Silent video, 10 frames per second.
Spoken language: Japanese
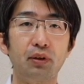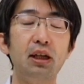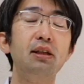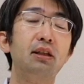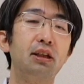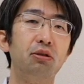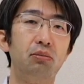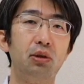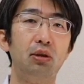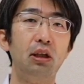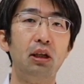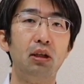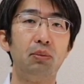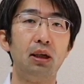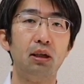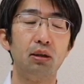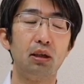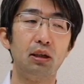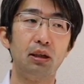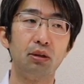なんですけども、ま
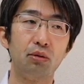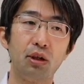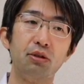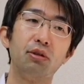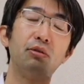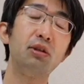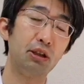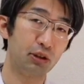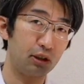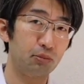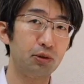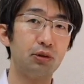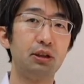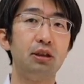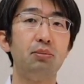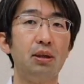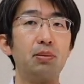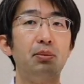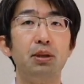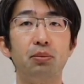あえー、今回の今回のケースもそうですし、まあ、
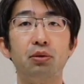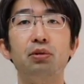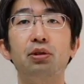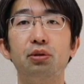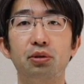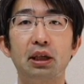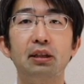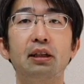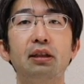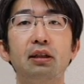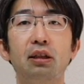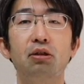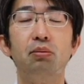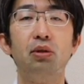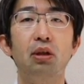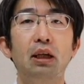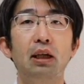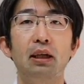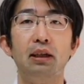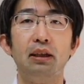今までもそういうことはあったんですけども
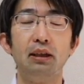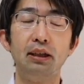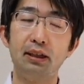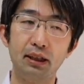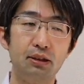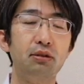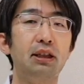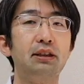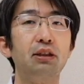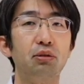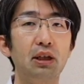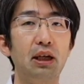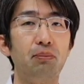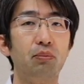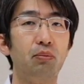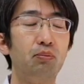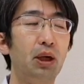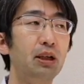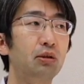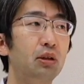いっかげつぐらいしてとか
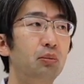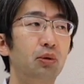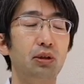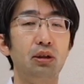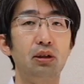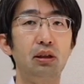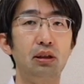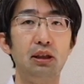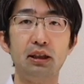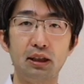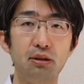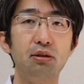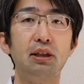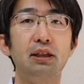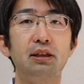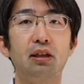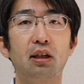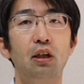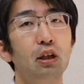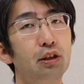場合によってはもうにかげつぐらいしてか
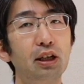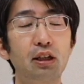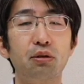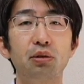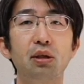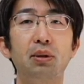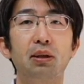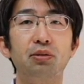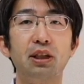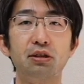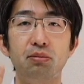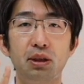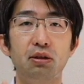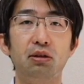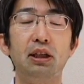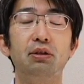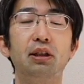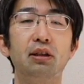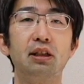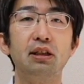らなんかそういえばふたつに見えるんだよ
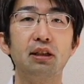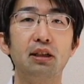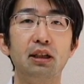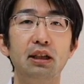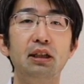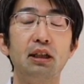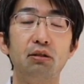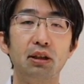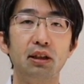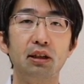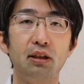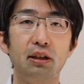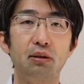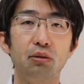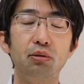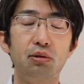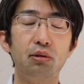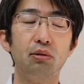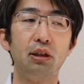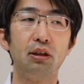ねって患者さんが言い出すわけですね。そうす
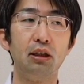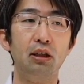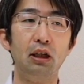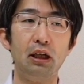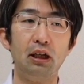るとですね